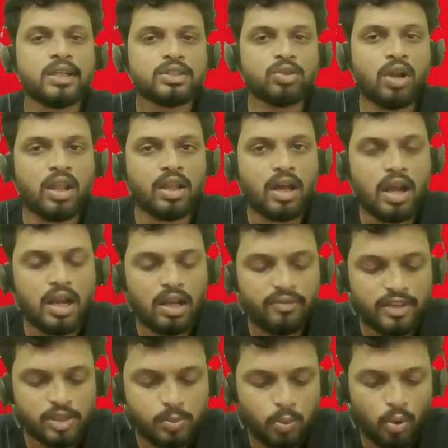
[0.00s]
ஸோ நான் அந்த கரண்ட்
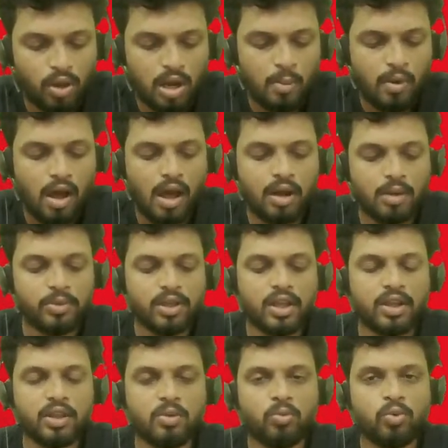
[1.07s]
அஃபேர்ஸ் ப்ரோக்ராம்
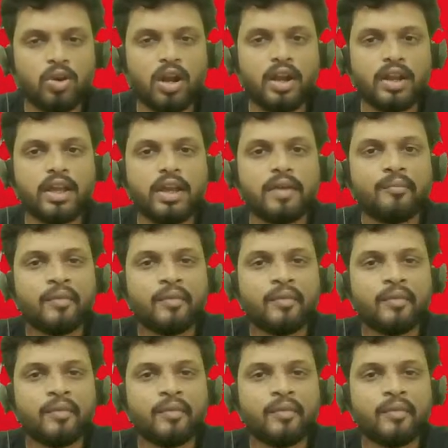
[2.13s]
ஆரம்பிக்கிறதுக்கு முன்னாடியே